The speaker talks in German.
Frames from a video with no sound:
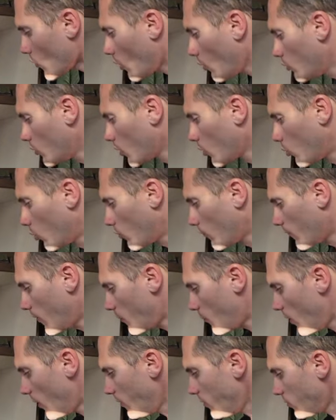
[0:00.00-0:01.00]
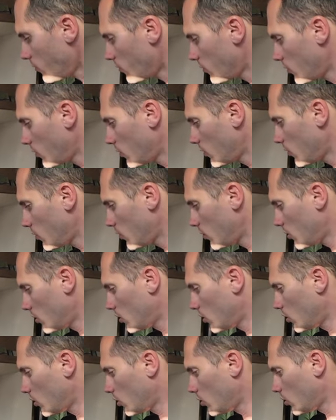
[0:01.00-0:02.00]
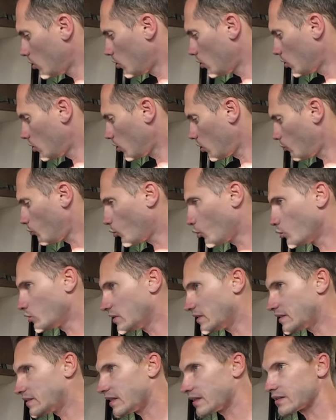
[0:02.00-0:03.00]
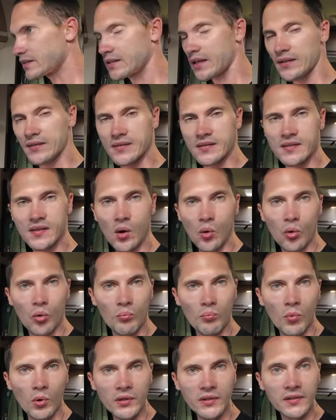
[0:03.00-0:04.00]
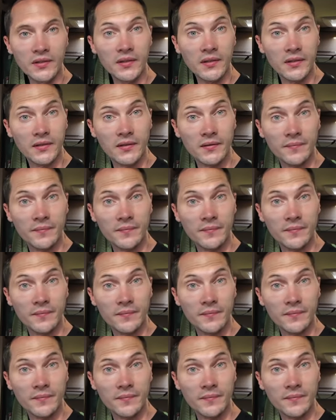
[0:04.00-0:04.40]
Und dann gucken wir mal, ob uns das Ganze auch mundet.